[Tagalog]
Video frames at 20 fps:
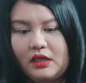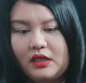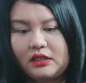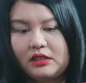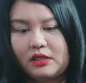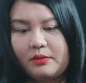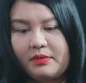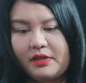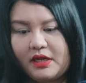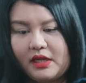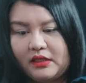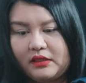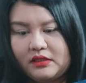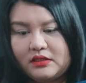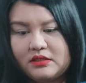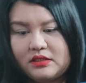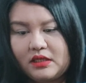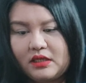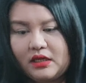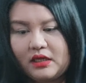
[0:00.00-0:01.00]
Itabi
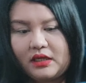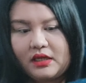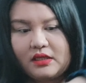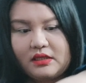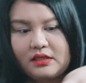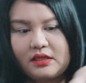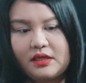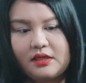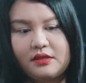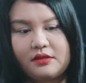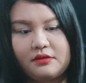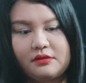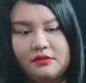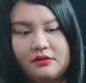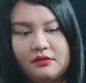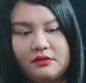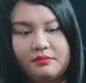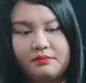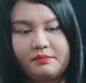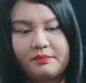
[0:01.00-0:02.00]
natin silang ganyan.
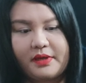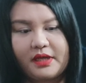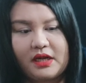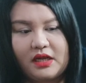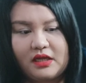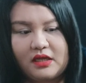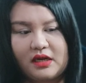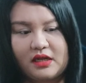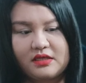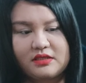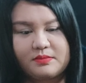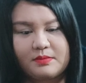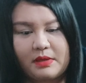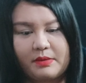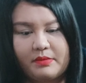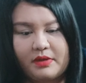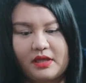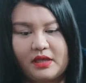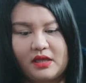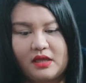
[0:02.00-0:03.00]
Paring rice
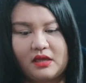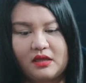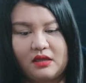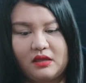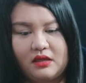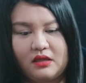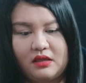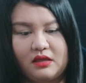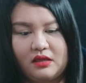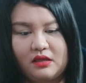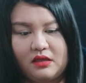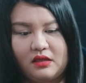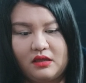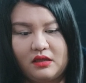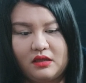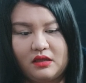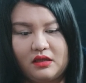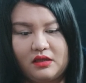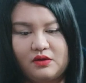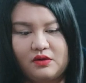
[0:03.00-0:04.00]
mamaya.
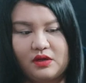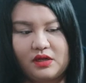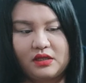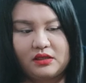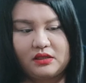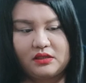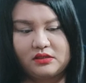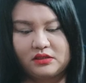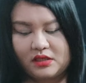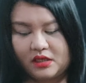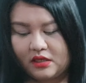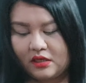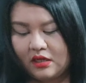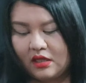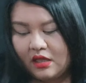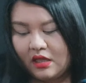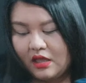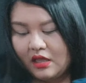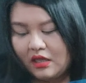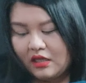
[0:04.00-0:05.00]
Iyan na natin dyan.
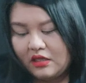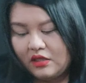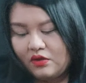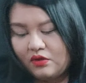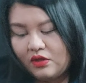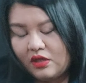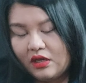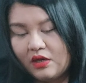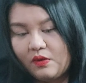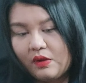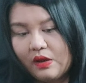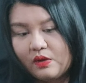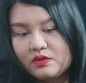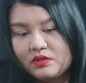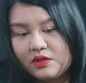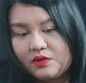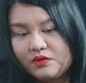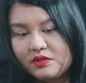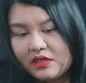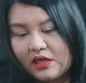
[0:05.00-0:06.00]
Yung ginawa ko
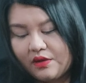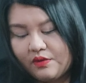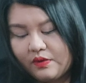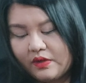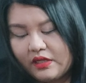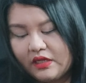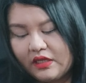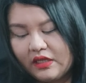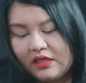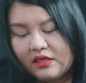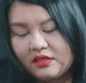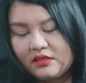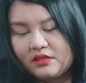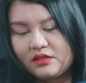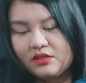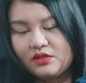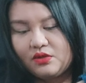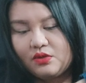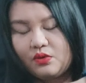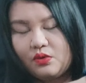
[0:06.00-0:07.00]
sa sausawan
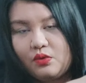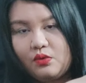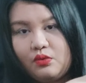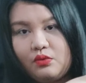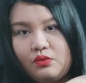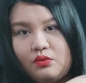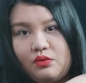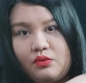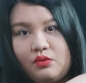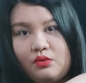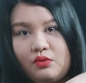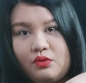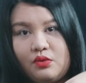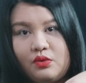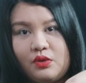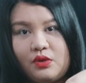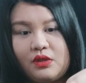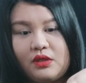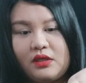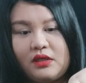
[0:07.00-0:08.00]
is yung
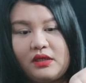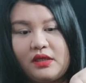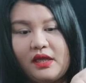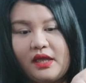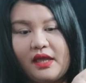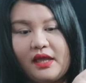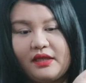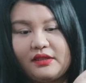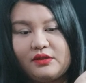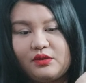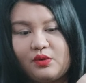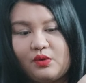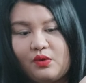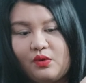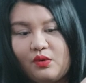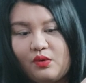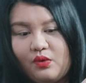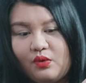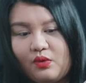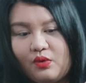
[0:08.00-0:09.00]

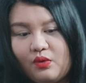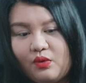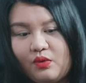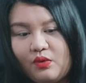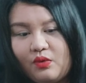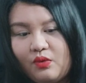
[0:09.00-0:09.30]
ito.